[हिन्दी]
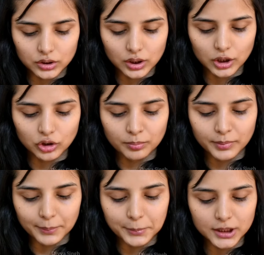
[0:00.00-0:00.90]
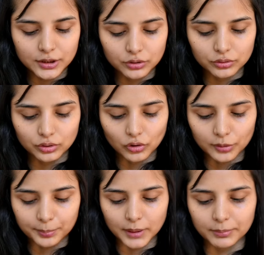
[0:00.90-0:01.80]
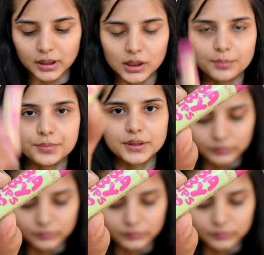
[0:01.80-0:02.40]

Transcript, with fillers: जा रही हूँ मेबली न्यूयॉर्क बेबी लिप्स